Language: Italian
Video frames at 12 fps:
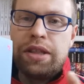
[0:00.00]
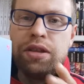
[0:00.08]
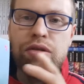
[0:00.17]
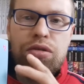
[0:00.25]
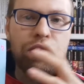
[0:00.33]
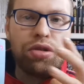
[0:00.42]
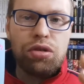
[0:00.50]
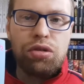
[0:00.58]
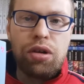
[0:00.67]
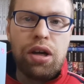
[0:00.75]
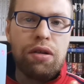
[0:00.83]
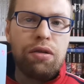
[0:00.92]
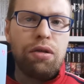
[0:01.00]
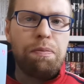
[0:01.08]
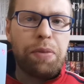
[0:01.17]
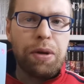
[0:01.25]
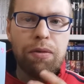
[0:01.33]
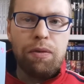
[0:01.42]
singolo 18
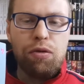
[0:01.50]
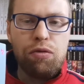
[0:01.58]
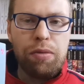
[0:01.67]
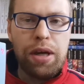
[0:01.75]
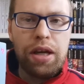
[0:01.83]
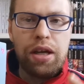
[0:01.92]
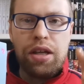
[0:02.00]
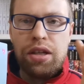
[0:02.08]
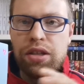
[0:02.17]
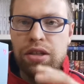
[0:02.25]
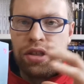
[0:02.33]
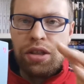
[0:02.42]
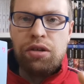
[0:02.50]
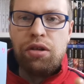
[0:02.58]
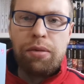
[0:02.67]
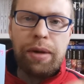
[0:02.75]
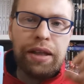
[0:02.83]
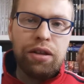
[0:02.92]
euro, primo volume
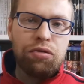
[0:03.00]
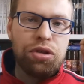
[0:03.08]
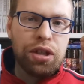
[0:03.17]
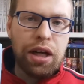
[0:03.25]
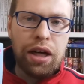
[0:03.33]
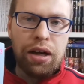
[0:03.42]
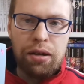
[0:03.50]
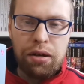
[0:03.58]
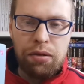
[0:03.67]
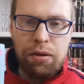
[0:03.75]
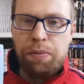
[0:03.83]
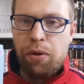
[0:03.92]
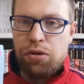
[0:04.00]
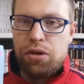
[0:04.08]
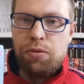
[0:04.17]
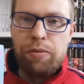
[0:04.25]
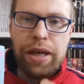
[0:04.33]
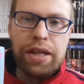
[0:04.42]
singolarmente uscirà il
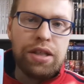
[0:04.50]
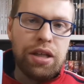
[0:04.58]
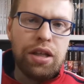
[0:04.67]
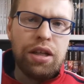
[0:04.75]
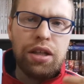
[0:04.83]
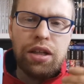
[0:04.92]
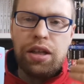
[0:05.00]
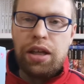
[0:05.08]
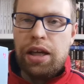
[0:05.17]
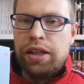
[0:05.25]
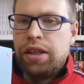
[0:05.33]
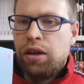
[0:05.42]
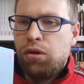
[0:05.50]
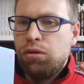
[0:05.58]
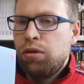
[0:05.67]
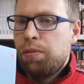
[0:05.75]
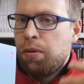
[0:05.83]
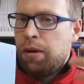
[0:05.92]
prossimo mese, e
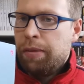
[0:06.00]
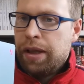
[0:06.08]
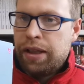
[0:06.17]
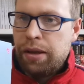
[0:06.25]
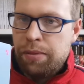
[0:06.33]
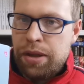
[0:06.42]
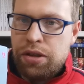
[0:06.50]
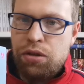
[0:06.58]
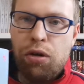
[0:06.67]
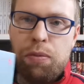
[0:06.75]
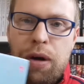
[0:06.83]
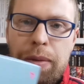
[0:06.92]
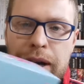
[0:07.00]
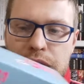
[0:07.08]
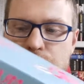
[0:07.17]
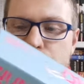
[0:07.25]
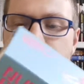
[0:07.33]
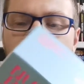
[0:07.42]
secondo probabilmente il mese dopo, a
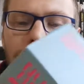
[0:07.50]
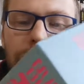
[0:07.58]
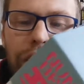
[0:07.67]
maggio.